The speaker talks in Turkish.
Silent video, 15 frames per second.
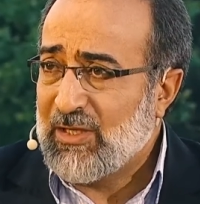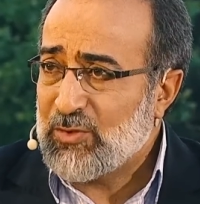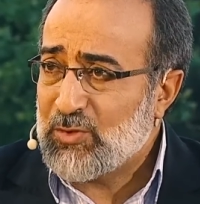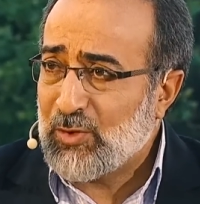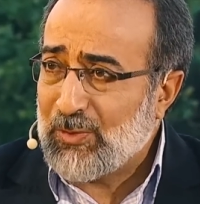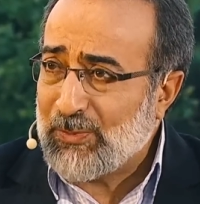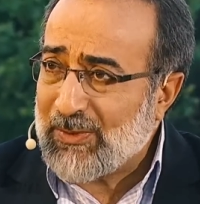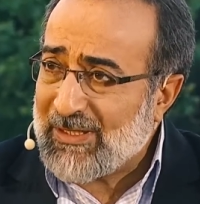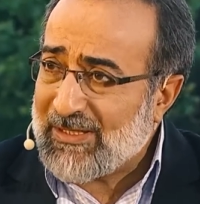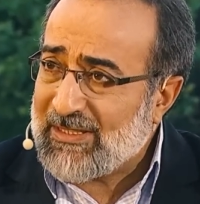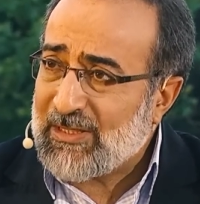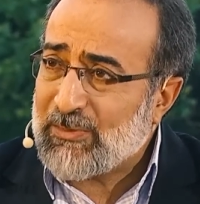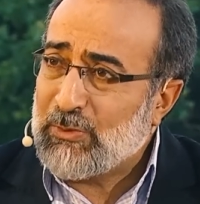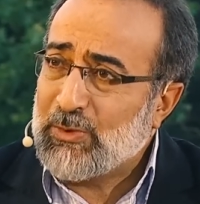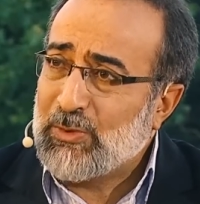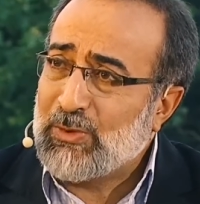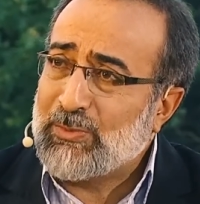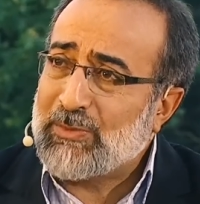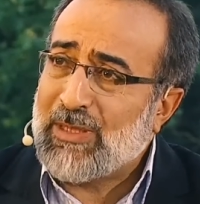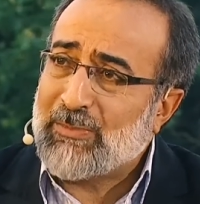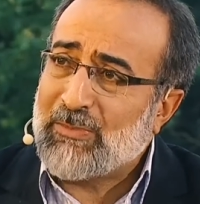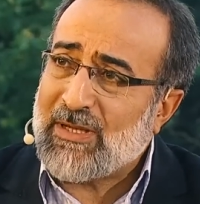Çünkü pratik bir
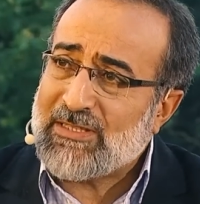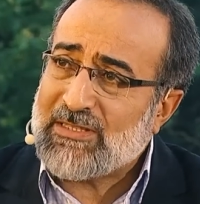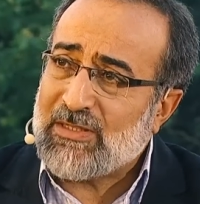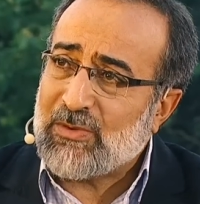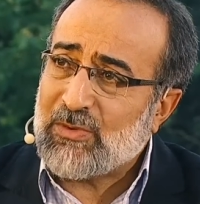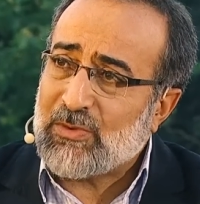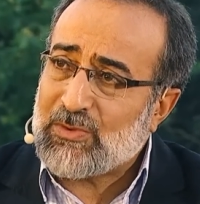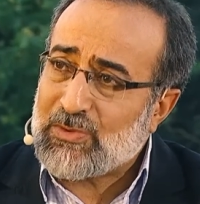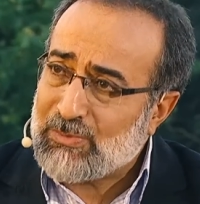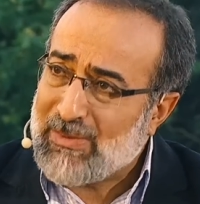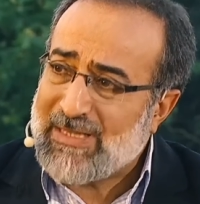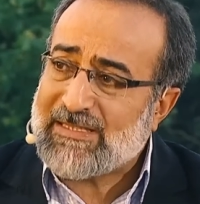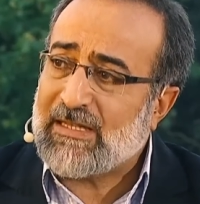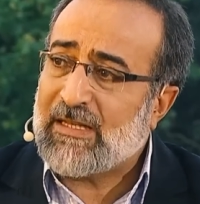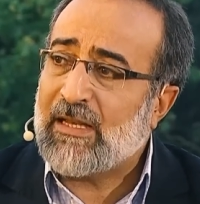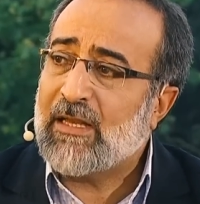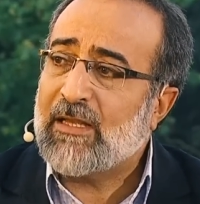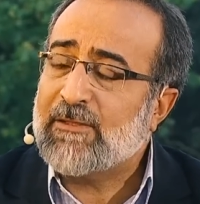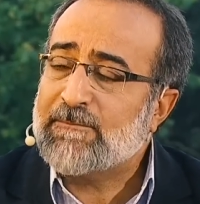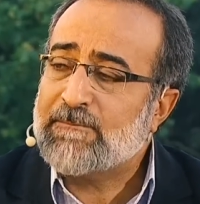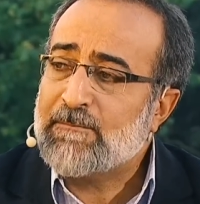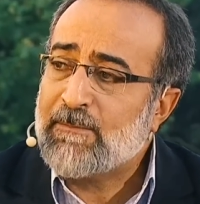durumdan bahsediyoruz. Mesela
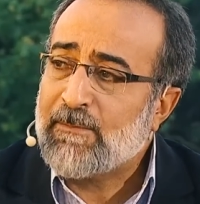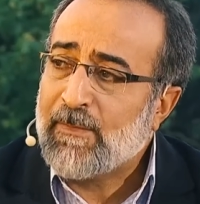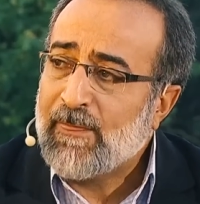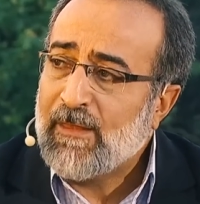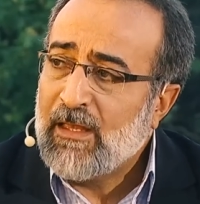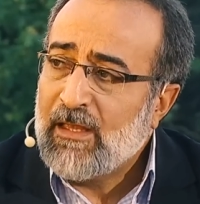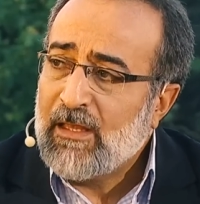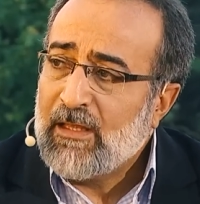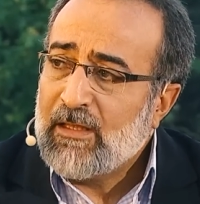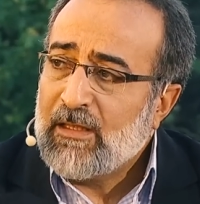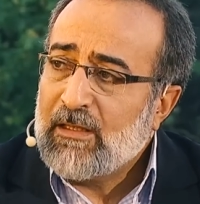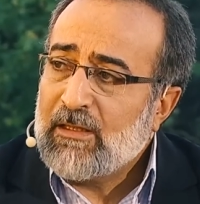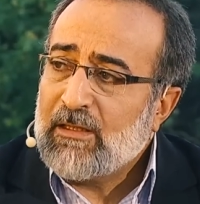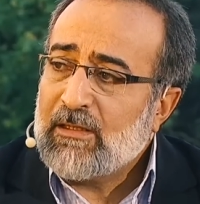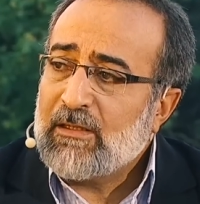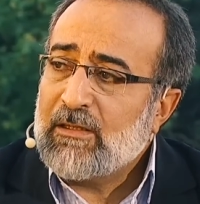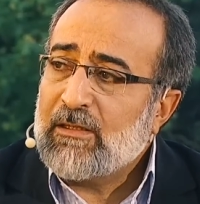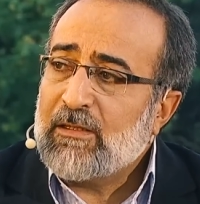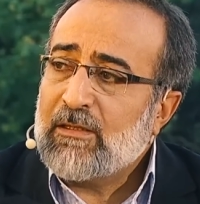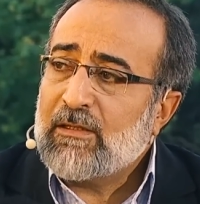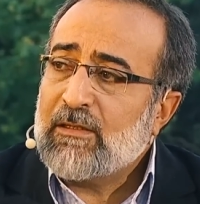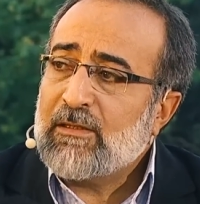
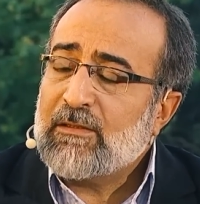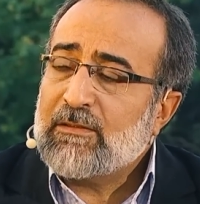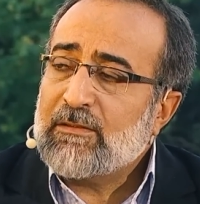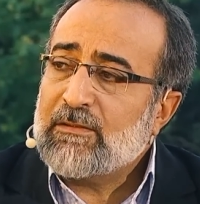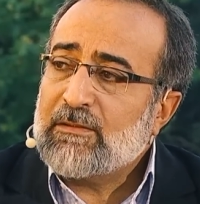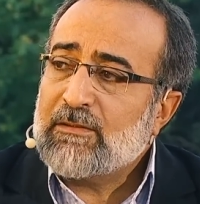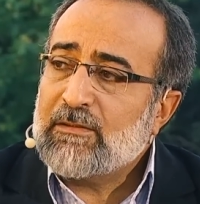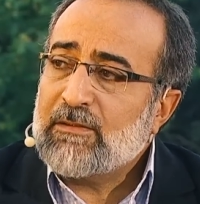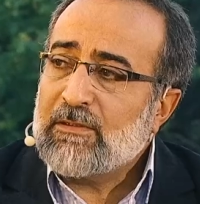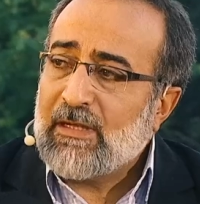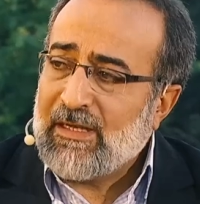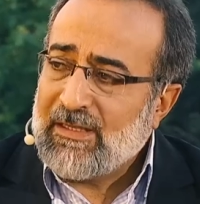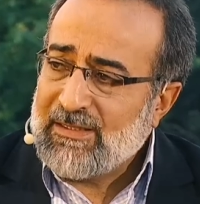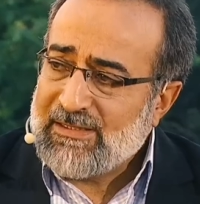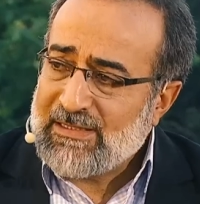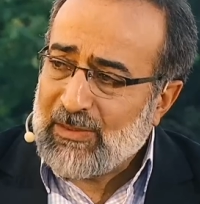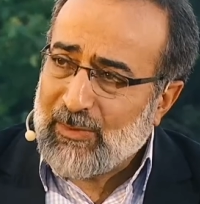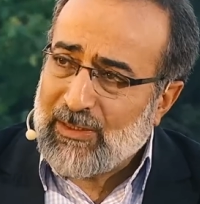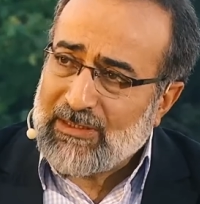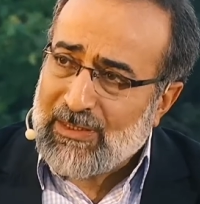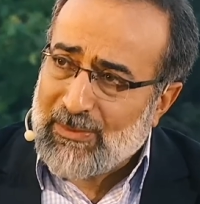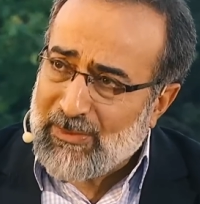e, ahir
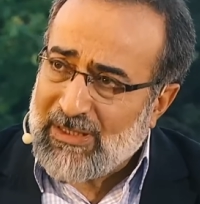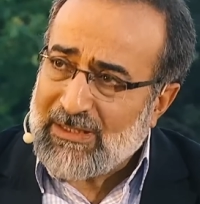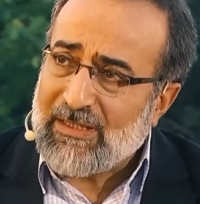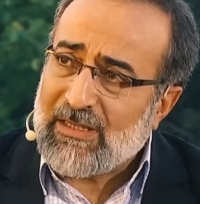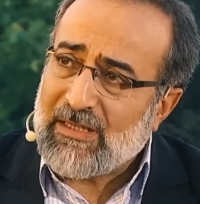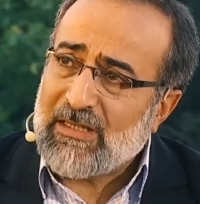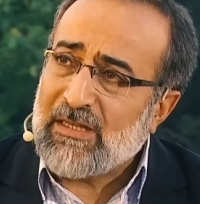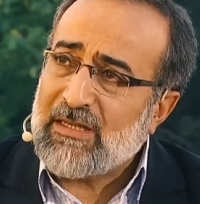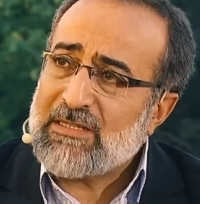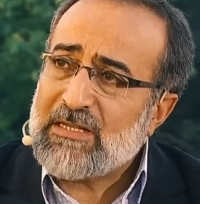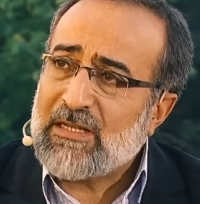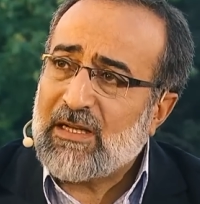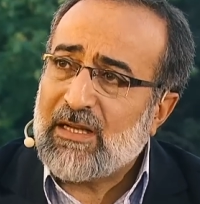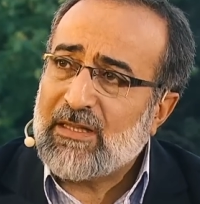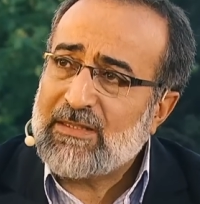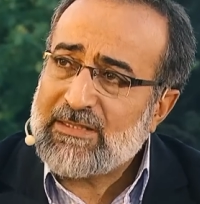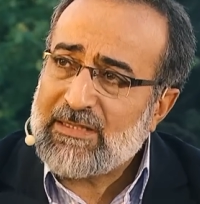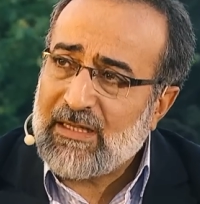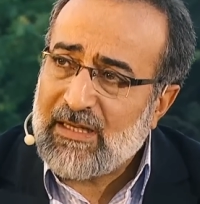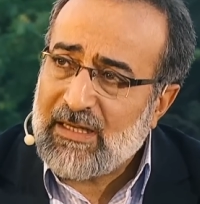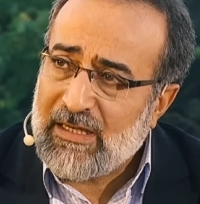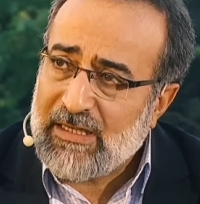zamanda meydana gelecek
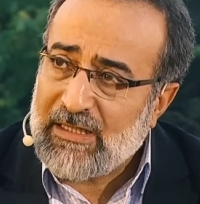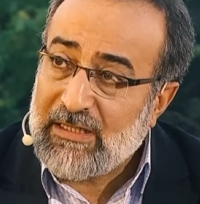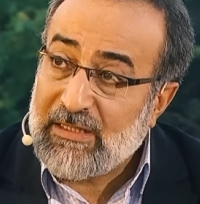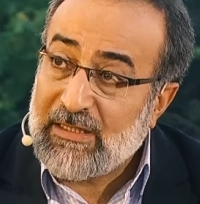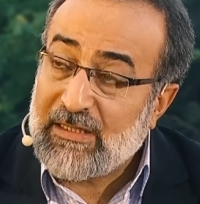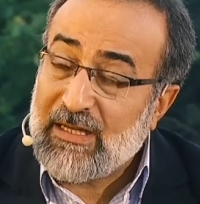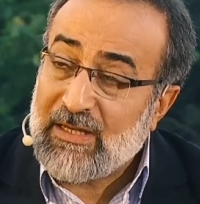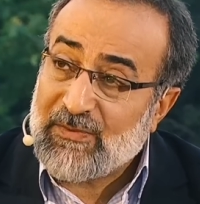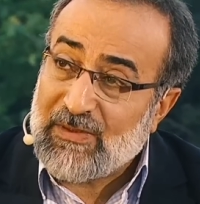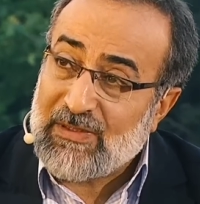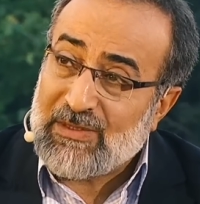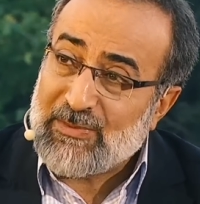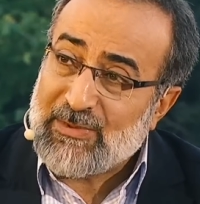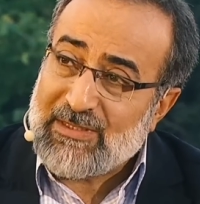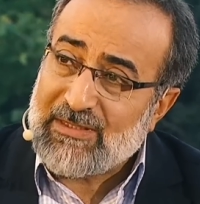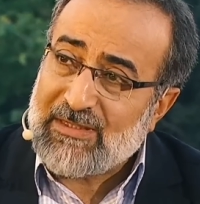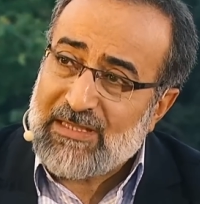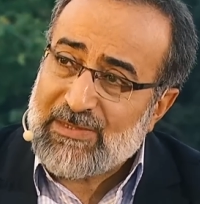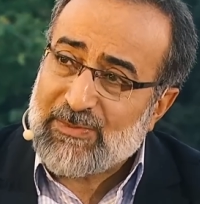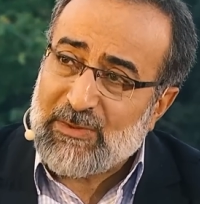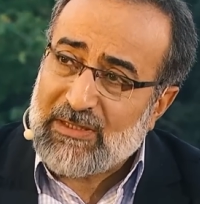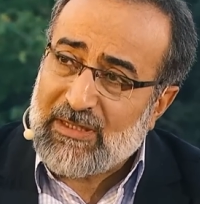hadiselerle ilgili Efendimizin
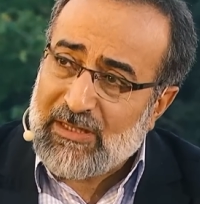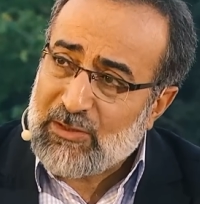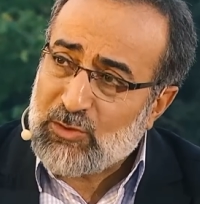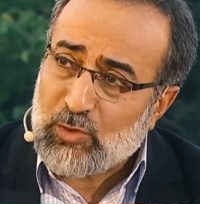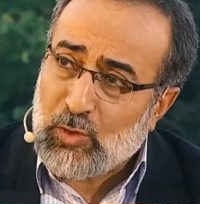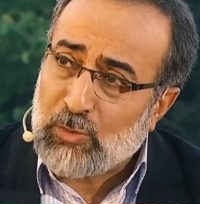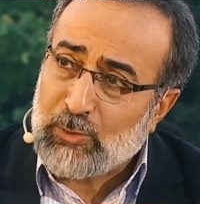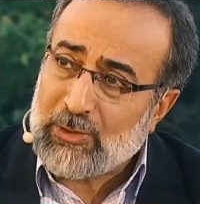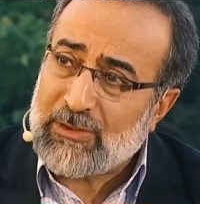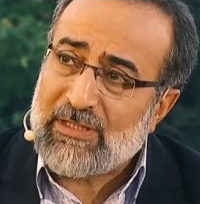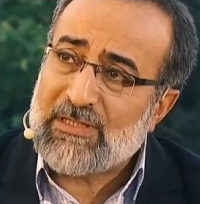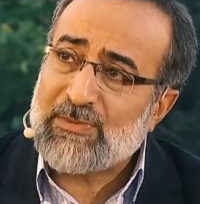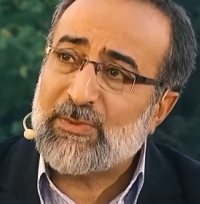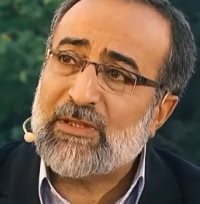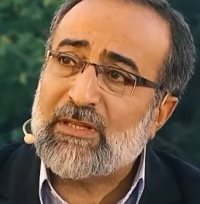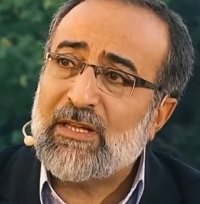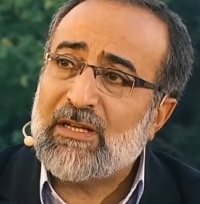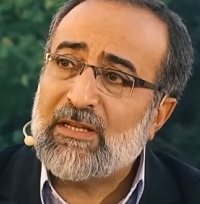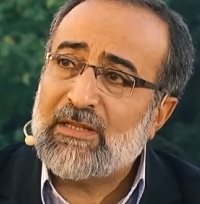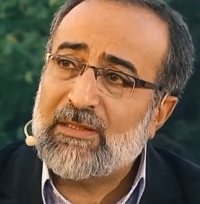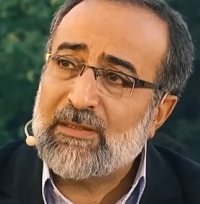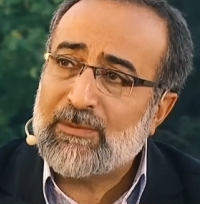tespitleri, somut
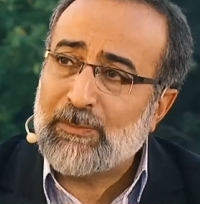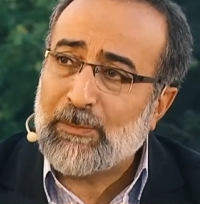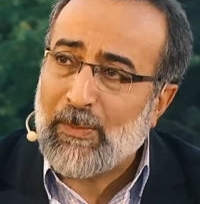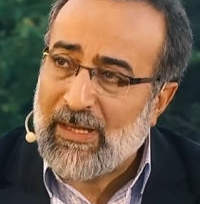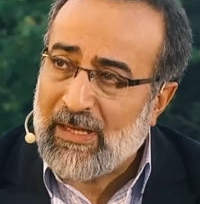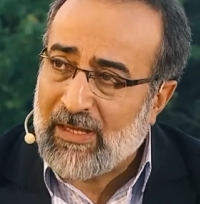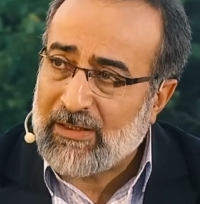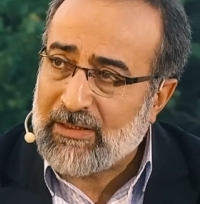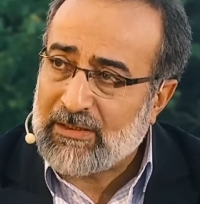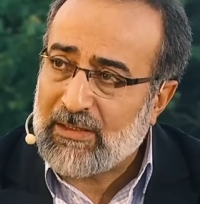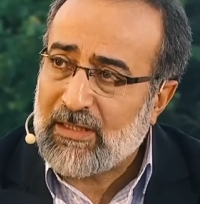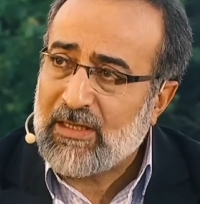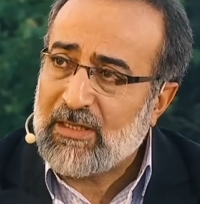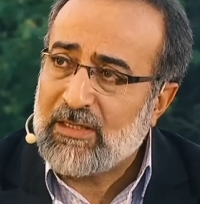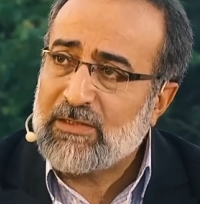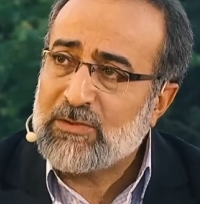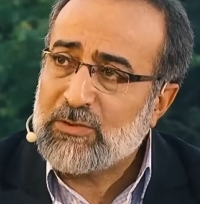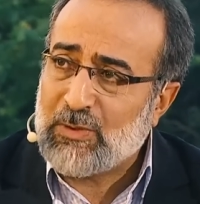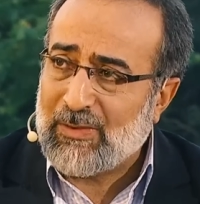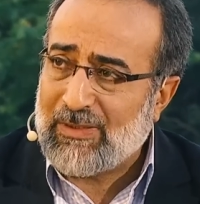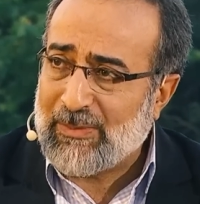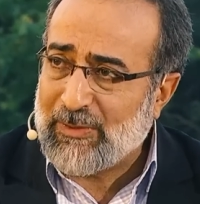tespitleri meyanında
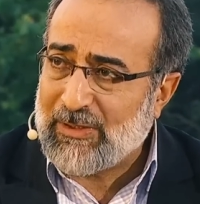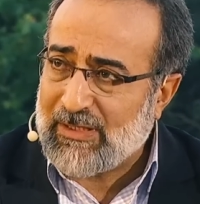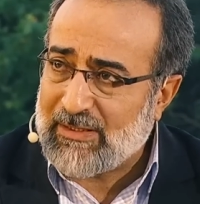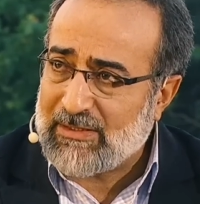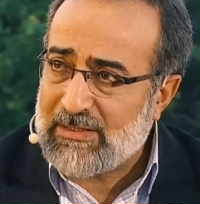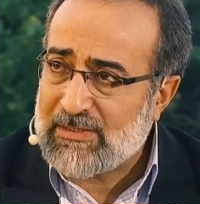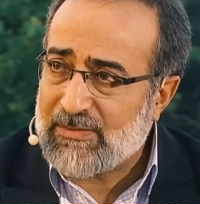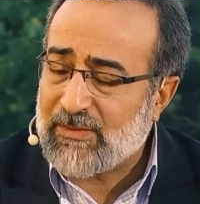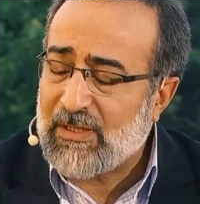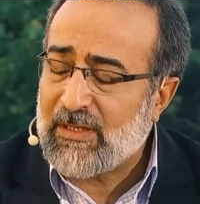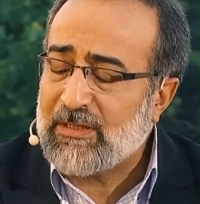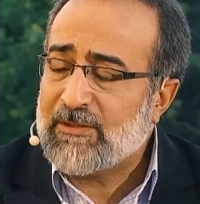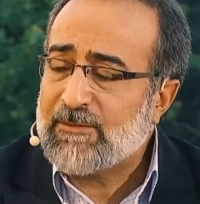şöyle bir hadis var.